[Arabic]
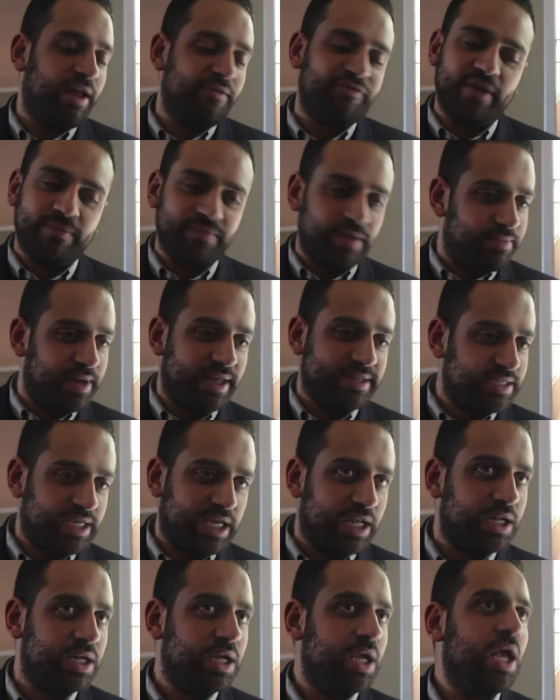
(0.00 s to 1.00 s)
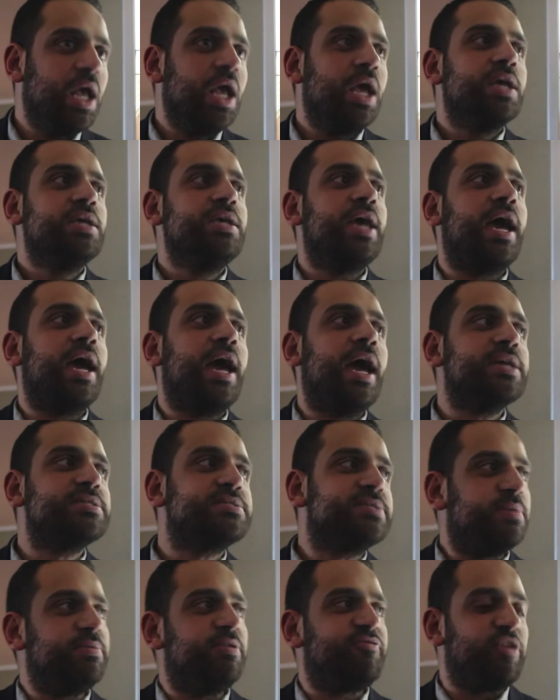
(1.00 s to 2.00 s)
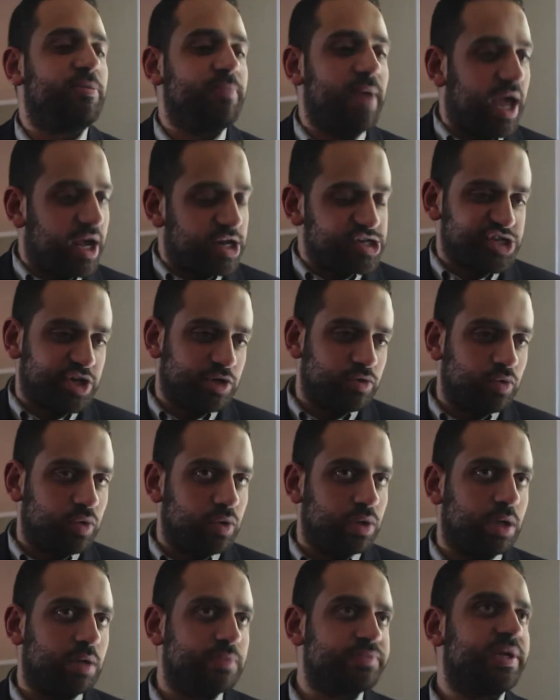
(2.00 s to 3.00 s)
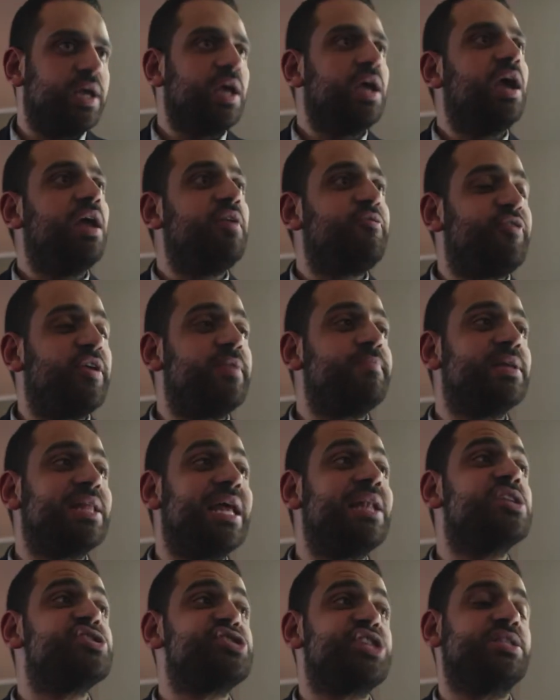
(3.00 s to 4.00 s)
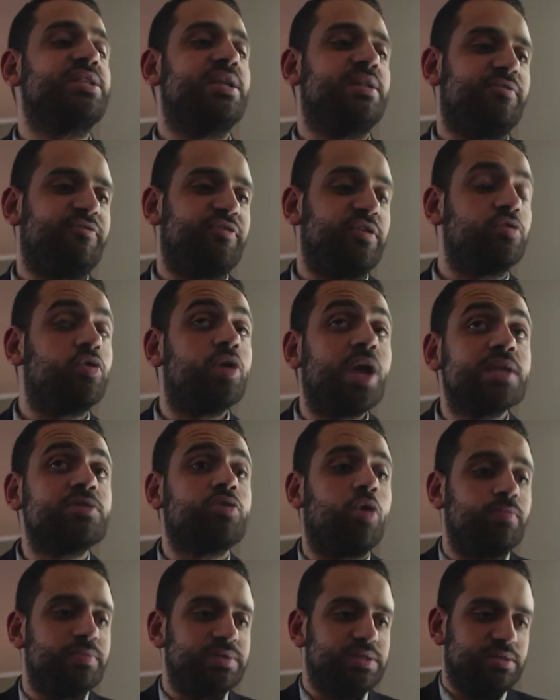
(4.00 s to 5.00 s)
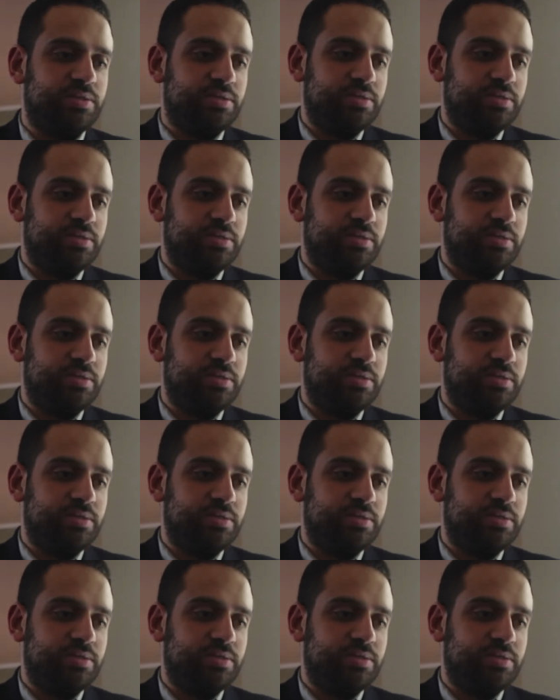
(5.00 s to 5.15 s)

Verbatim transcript: الافلام دمها تقيل يا عايز تعمل فيلم اكشن والفيلم ده اللي شدني فيه انه لايت كوميدي